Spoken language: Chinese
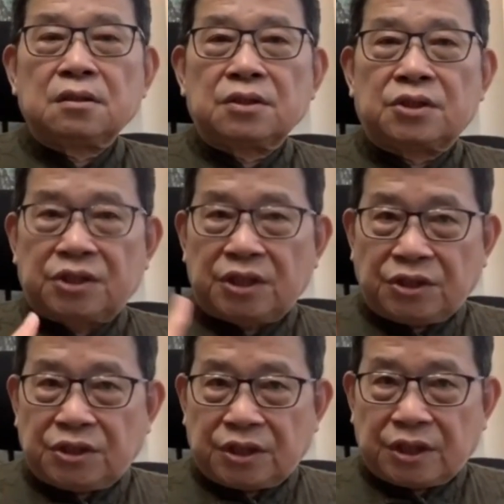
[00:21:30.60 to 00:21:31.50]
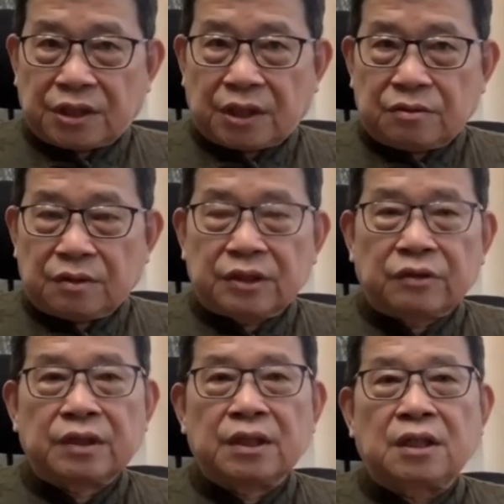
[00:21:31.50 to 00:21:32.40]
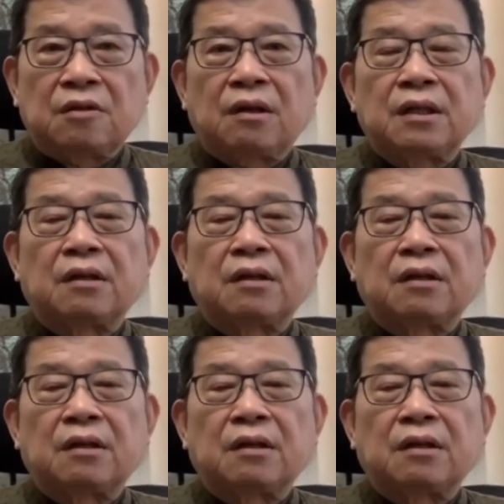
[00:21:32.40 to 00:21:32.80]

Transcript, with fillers: 实现自己的承诺，有能力管